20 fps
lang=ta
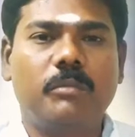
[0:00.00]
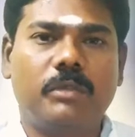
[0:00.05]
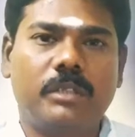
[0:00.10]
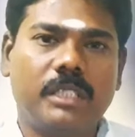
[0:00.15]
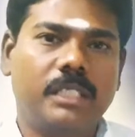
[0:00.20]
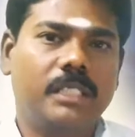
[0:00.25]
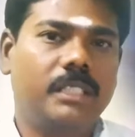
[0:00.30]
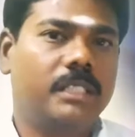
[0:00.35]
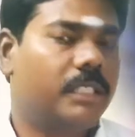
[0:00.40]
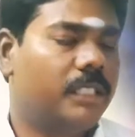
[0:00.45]

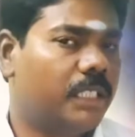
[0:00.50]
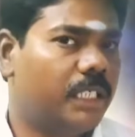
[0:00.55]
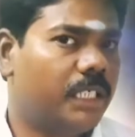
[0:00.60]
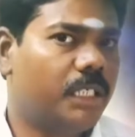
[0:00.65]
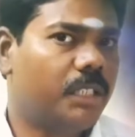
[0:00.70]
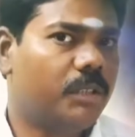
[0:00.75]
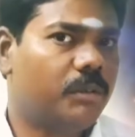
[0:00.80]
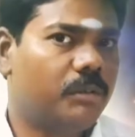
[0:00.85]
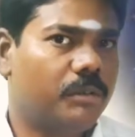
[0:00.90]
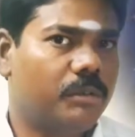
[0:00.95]
முதல்
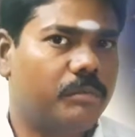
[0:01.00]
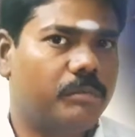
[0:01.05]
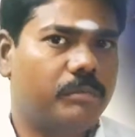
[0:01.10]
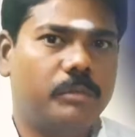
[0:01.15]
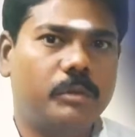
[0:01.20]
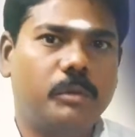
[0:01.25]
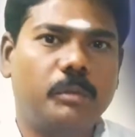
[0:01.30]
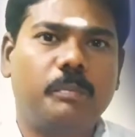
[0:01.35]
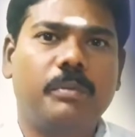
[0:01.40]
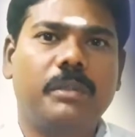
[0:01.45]
ஏழு
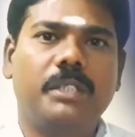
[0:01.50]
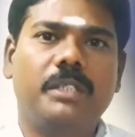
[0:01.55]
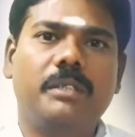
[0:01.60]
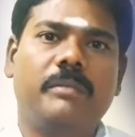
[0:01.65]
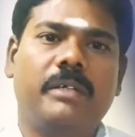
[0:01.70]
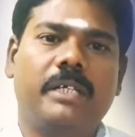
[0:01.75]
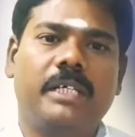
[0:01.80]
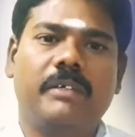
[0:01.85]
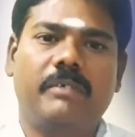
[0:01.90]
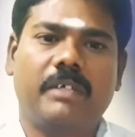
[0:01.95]
முப்பது
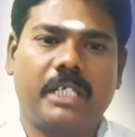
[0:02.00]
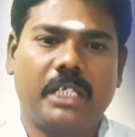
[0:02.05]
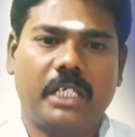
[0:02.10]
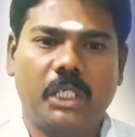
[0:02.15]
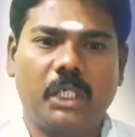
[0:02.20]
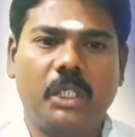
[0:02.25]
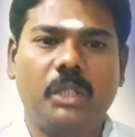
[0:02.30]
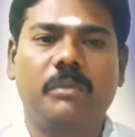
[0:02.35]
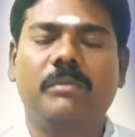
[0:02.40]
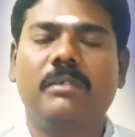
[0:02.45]
மணி
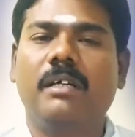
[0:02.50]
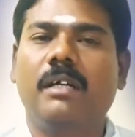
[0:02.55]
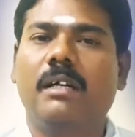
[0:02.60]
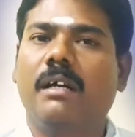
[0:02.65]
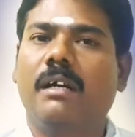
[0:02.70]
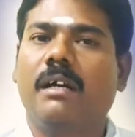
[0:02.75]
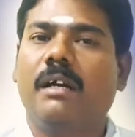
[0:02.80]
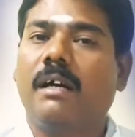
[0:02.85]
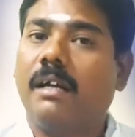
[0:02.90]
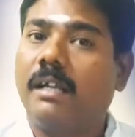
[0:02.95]
வரையிலும்
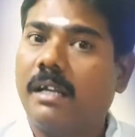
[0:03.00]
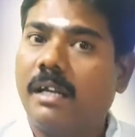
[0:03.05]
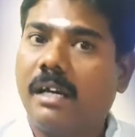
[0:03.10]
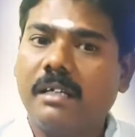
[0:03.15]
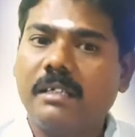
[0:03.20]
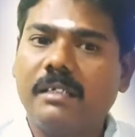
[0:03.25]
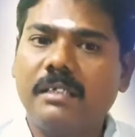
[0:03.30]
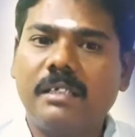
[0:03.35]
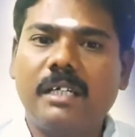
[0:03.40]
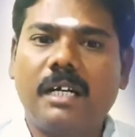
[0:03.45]

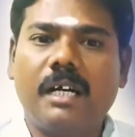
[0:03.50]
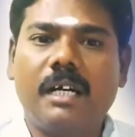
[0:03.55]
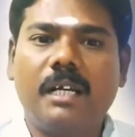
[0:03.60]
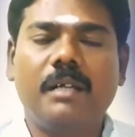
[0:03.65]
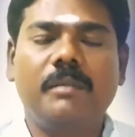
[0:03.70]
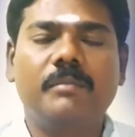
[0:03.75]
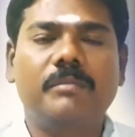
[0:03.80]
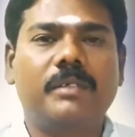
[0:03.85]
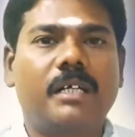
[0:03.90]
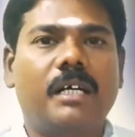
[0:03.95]
ராகு
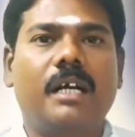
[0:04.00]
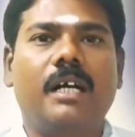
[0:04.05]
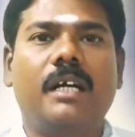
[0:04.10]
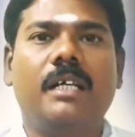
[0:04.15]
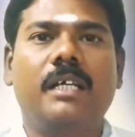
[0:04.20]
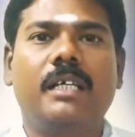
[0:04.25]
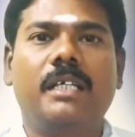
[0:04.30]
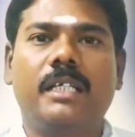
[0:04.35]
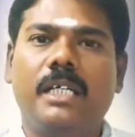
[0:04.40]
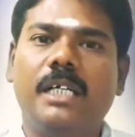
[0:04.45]
காலம்
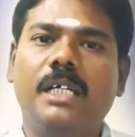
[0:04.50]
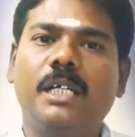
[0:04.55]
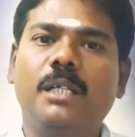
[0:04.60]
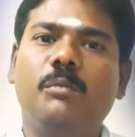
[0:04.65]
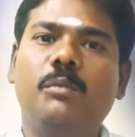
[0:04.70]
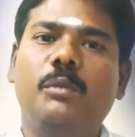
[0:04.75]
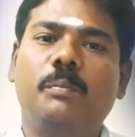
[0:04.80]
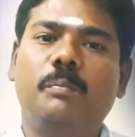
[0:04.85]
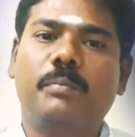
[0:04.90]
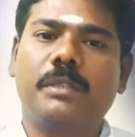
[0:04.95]
காலை ஏழு
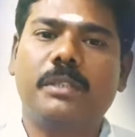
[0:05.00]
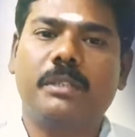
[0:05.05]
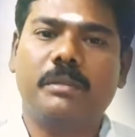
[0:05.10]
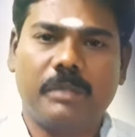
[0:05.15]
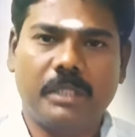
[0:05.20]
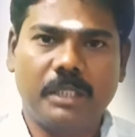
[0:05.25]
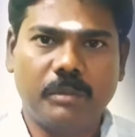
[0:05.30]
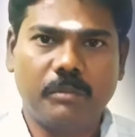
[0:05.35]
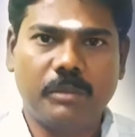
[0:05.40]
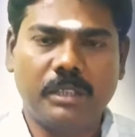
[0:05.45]
முப்பது
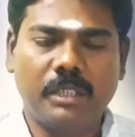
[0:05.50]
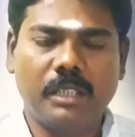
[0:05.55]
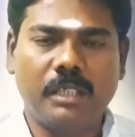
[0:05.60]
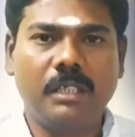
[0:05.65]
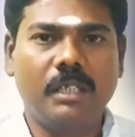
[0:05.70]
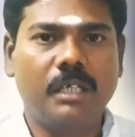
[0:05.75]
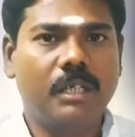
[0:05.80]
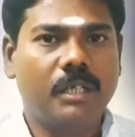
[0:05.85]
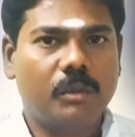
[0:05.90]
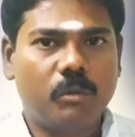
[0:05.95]
மணி முதல்
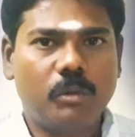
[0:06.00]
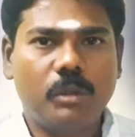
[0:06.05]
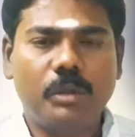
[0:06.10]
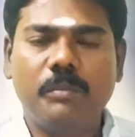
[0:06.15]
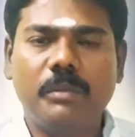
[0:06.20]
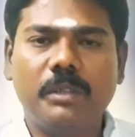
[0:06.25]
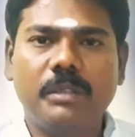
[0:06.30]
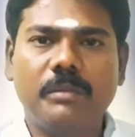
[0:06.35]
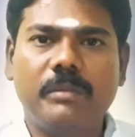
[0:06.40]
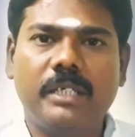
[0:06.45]

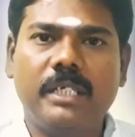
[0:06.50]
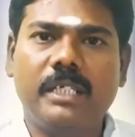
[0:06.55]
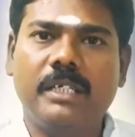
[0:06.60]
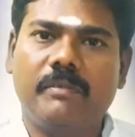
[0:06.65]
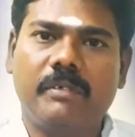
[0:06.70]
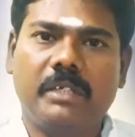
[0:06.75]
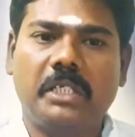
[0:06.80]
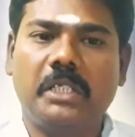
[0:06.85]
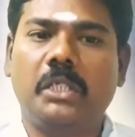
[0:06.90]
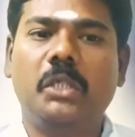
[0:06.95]
ஒன்பது மணி
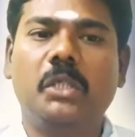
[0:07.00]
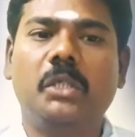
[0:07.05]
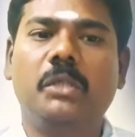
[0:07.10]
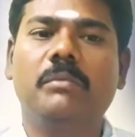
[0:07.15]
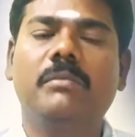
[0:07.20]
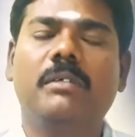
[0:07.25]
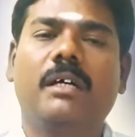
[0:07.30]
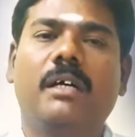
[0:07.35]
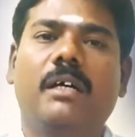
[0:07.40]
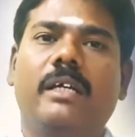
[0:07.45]

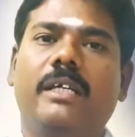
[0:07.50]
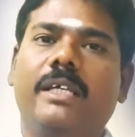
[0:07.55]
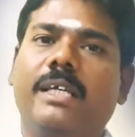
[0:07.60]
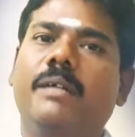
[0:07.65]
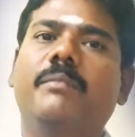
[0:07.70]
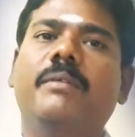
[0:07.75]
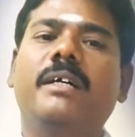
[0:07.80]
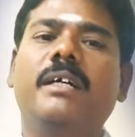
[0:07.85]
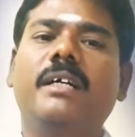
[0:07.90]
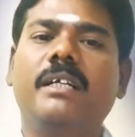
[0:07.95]
வரையிலும்
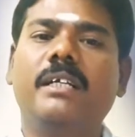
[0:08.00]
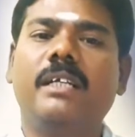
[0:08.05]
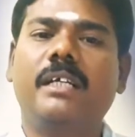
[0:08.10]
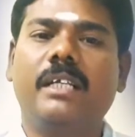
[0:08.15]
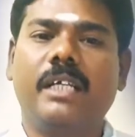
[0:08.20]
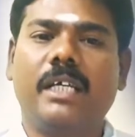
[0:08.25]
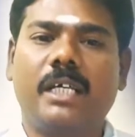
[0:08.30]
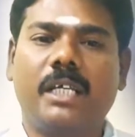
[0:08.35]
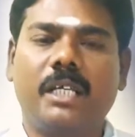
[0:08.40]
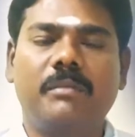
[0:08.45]
யமகண்ட
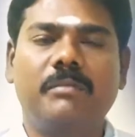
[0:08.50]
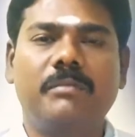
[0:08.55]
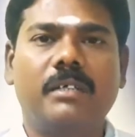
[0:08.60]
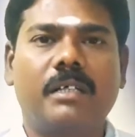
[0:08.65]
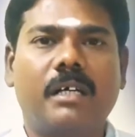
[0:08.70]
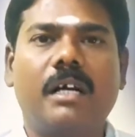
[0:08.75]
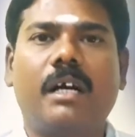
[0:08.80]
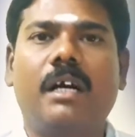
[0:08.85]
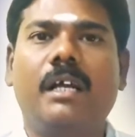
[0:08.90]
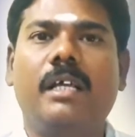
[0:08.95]
நேரம்
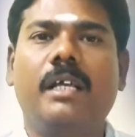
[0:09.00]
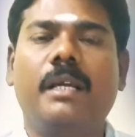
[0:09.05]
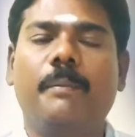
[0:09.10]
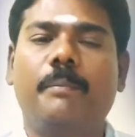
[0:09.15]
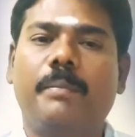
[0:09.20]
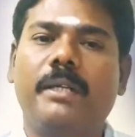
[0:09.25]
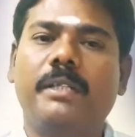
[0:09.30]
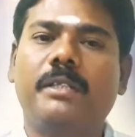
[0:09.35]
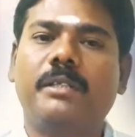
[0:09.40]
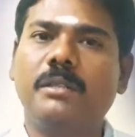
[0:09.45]
காலை
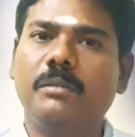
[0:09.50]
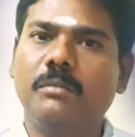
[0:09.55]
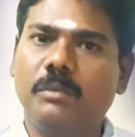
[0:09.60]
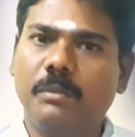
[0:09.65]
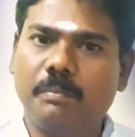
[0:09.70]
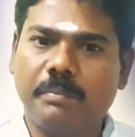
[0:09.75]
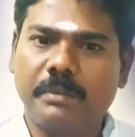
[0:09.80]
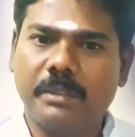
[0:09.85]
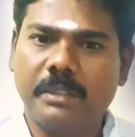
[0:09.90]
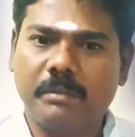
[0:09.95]
பத்து
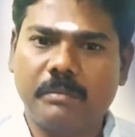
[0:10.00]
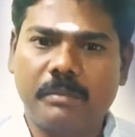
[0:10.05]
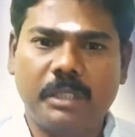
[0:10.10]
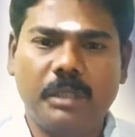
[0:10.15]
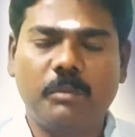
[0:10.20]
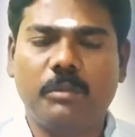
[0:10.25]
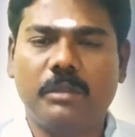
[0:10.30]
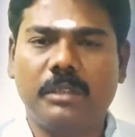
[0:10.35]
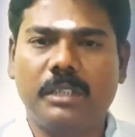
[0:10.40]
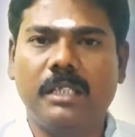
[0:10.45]
முப்பது
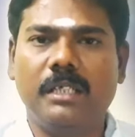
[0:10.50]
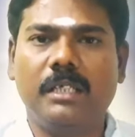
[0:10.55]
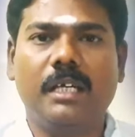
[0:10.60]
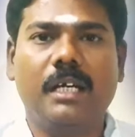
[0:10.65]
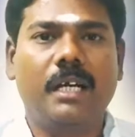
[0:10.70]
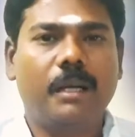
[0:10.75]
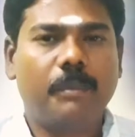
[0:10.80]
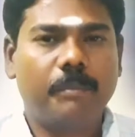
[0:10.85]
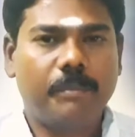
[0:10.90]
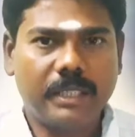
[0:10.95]
மணி முதல்
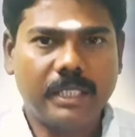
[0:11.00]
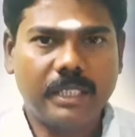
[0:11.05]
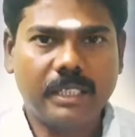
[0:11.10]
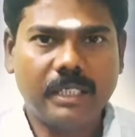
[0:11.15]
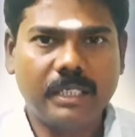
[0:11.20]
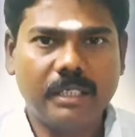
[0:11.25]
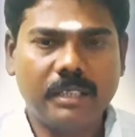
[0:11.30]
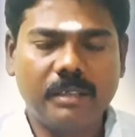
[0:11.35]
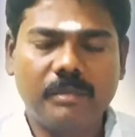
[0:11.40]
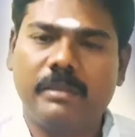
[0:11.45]

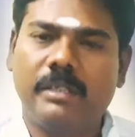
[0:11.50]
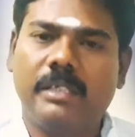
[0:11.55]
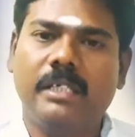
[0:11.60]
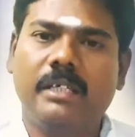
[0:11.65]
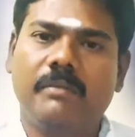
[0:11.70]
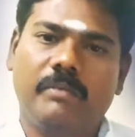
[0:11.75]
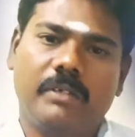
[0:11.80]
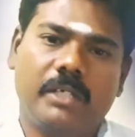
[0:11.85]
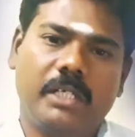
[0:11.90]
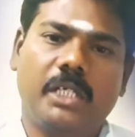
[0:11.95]
பன்னிரண்டு மணி
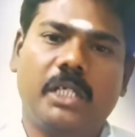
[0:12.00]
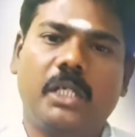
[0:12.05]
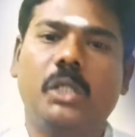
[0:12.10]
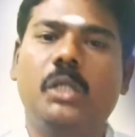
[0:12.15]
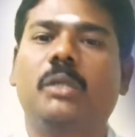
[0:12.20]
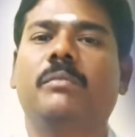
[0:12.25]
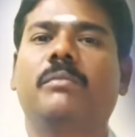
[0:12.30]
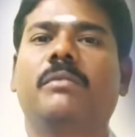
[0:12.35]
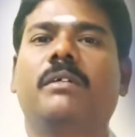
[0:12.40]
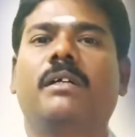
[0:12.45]
வரையிலும்